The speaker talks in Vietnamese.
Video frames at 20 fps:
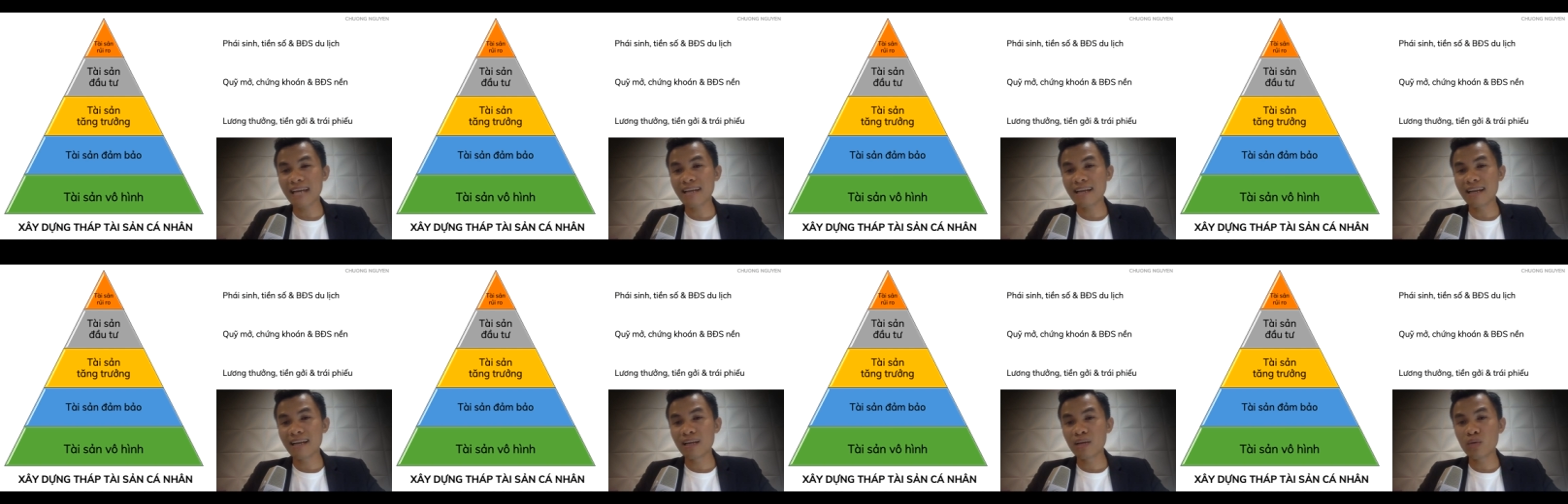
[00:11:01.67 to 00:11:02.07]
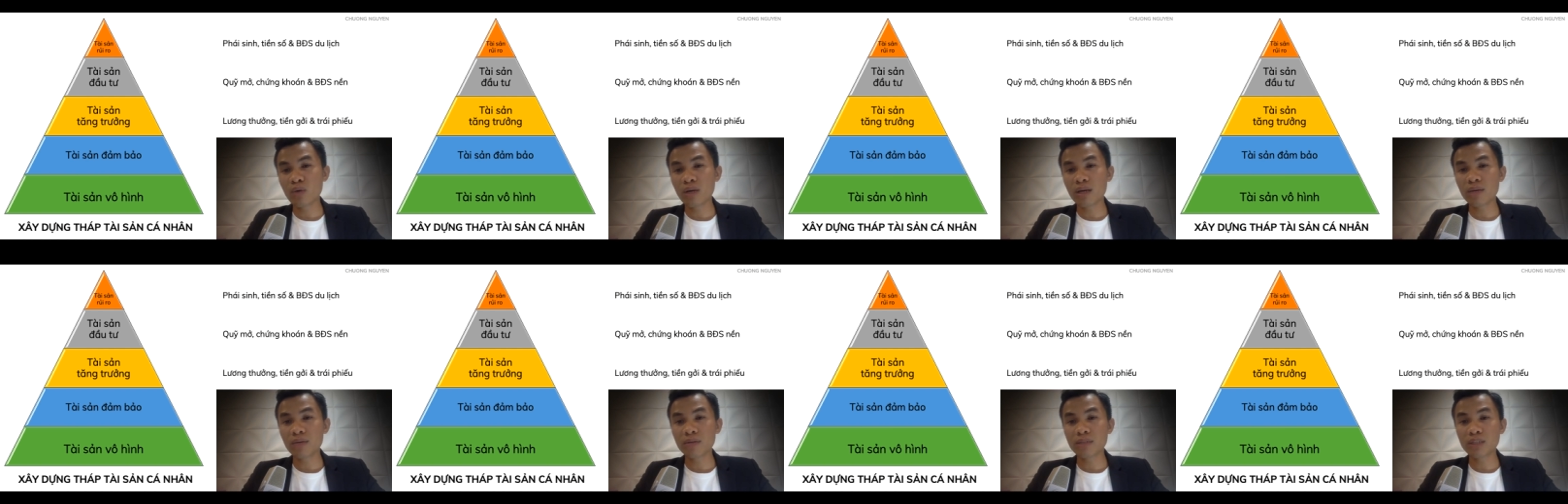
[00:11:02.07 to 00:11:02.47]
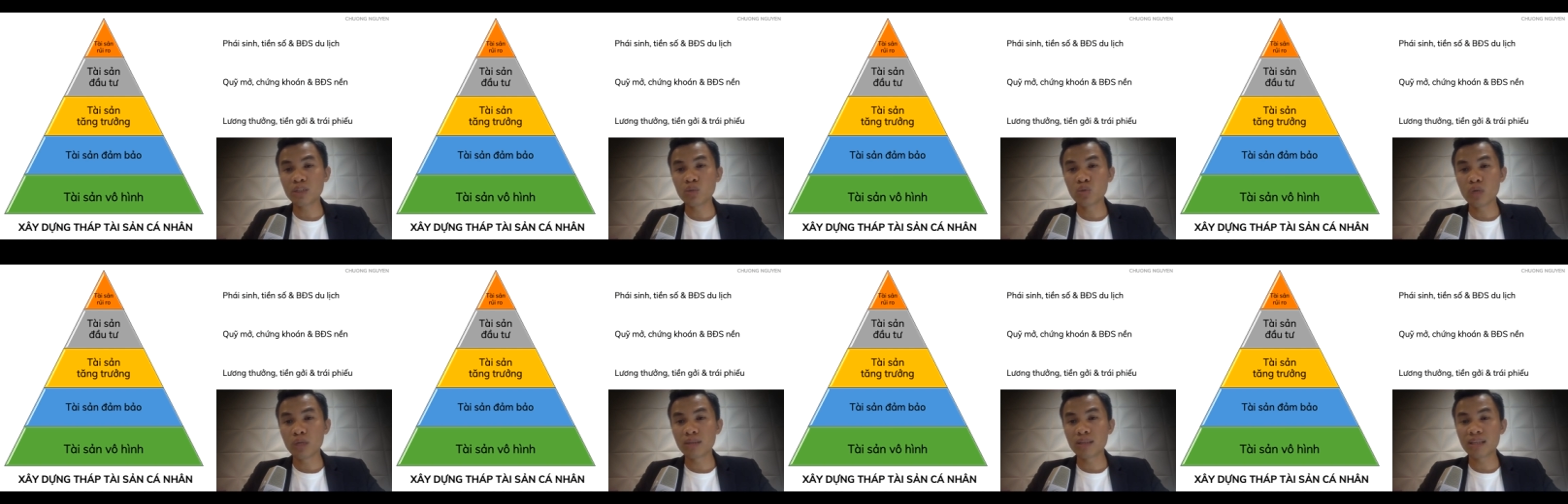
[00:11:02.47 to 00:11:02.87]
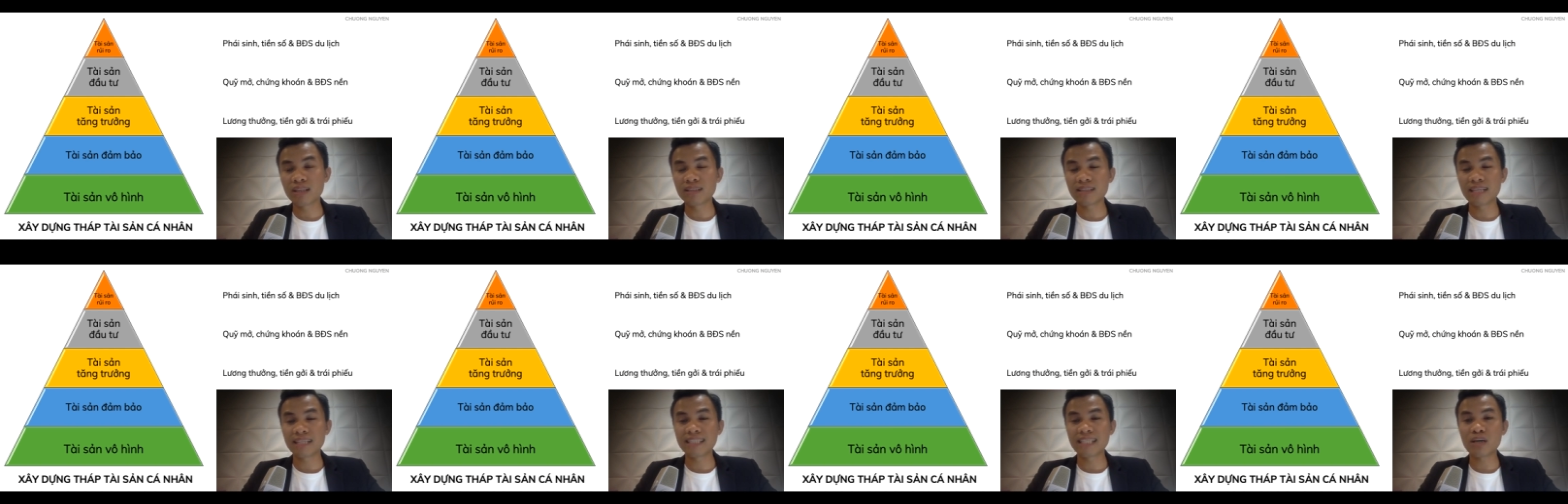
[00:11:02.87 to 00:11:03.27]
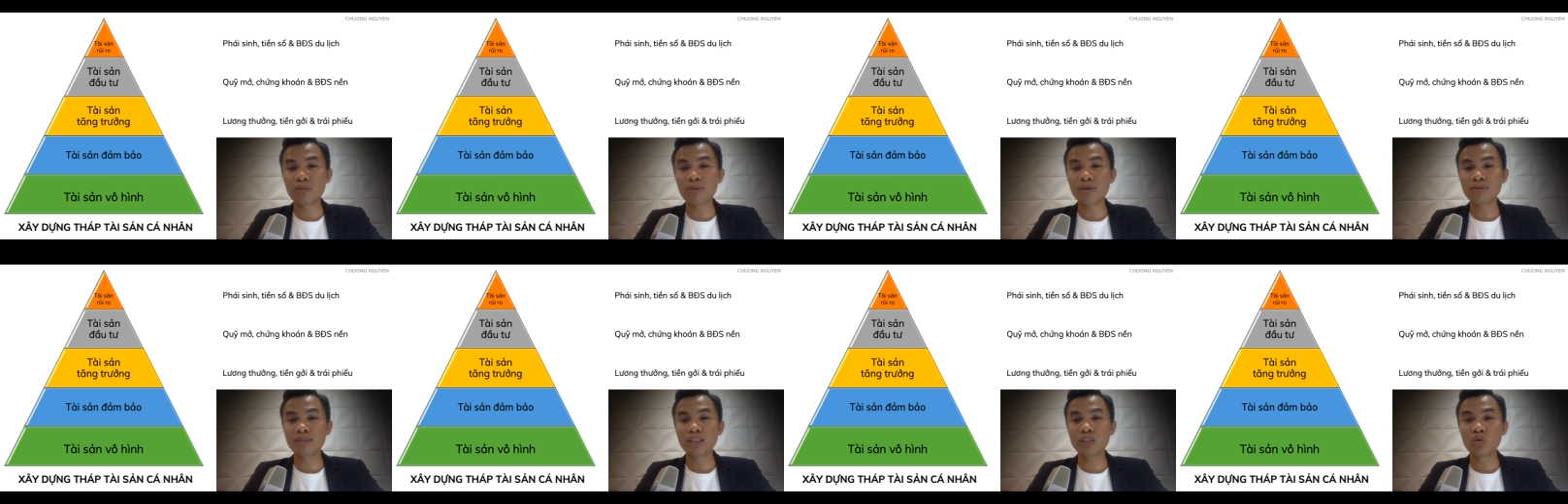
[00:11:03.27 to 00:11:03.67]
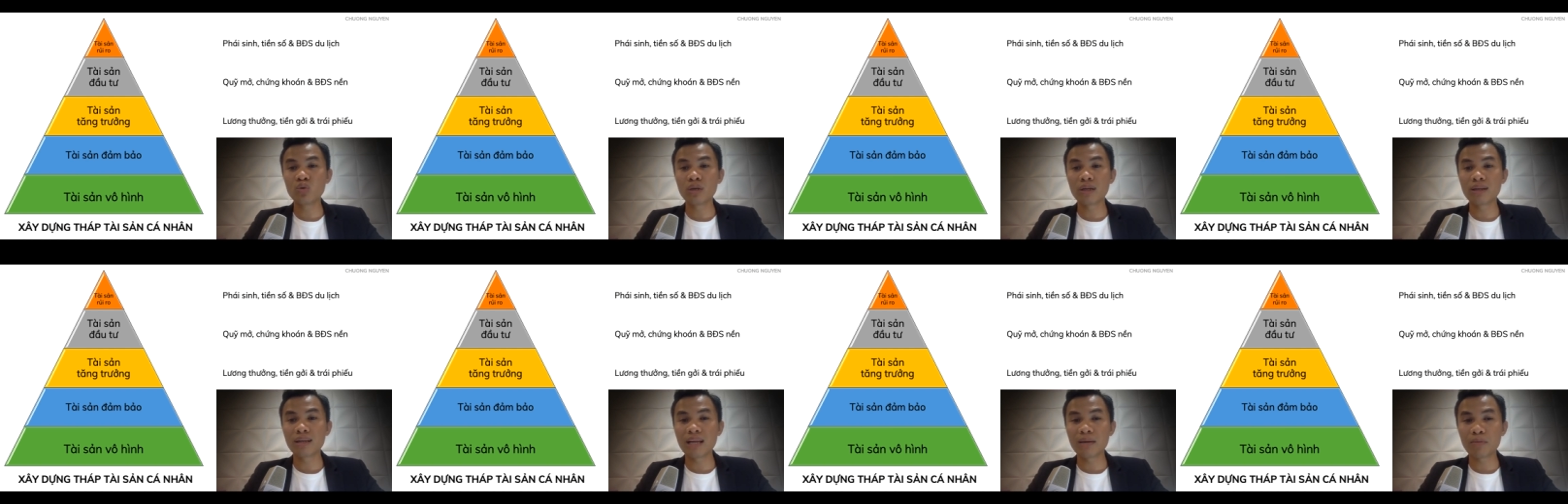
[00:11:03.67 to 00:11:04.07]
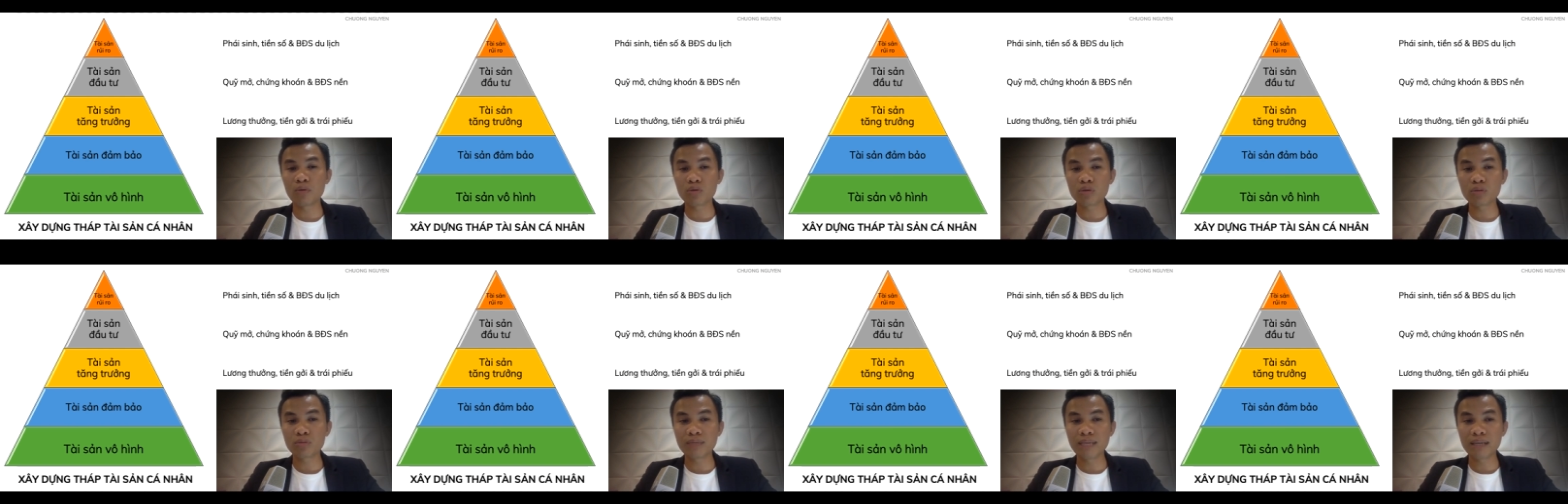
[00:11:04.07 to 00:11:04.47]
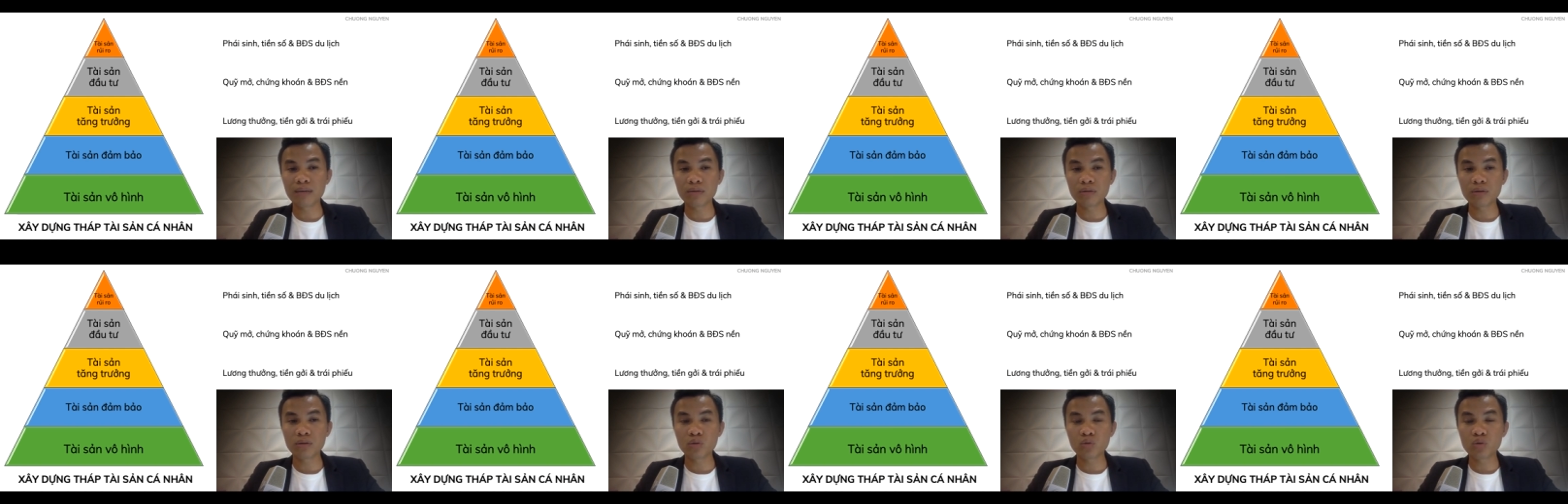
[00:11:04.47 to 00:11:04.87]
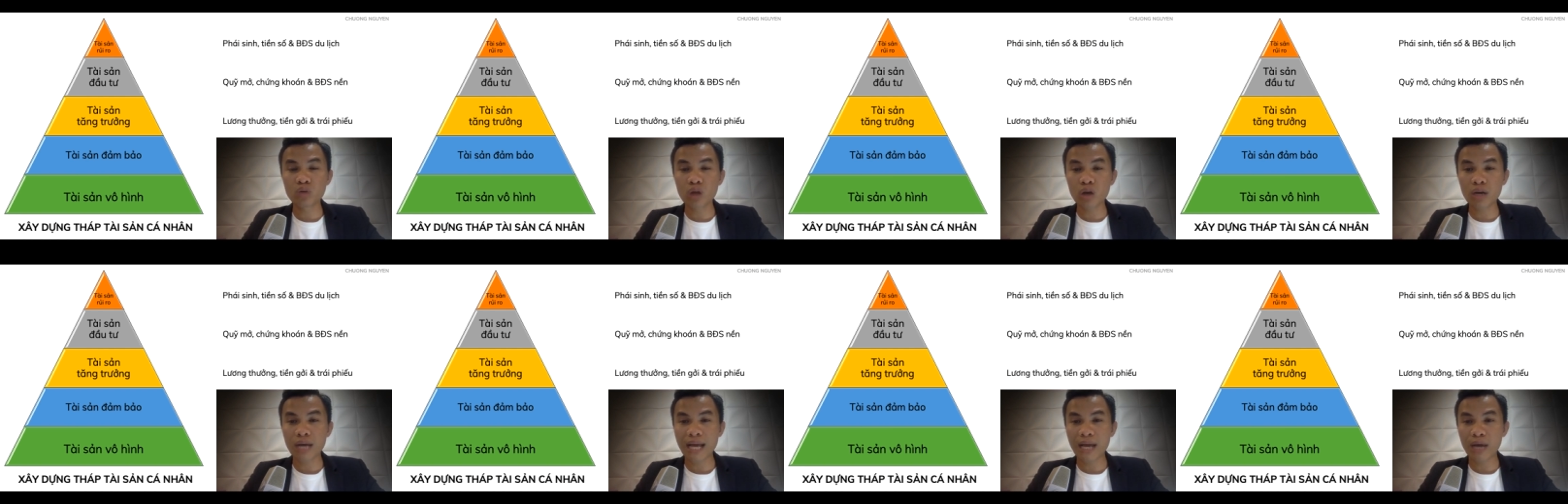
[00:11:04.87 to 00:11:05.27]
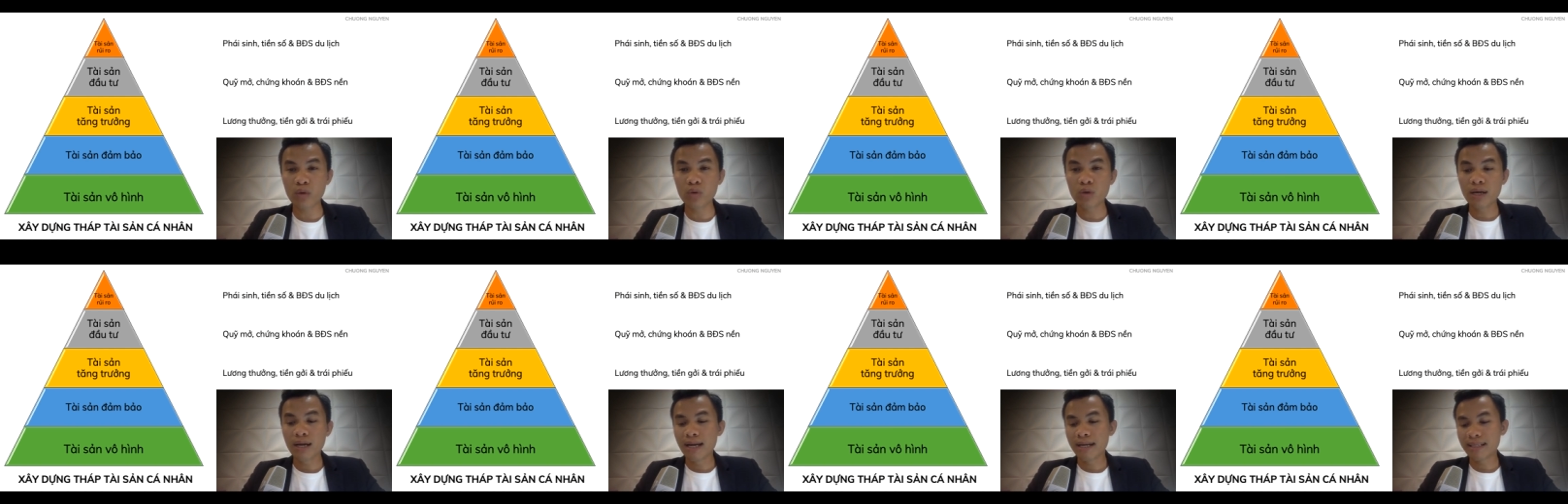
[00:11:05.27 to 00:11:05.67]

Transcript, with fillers: là liên quan đến bất động sản du lịch tại sao bất động sản du lịch là một trong dạng đầu tư rủi ro cao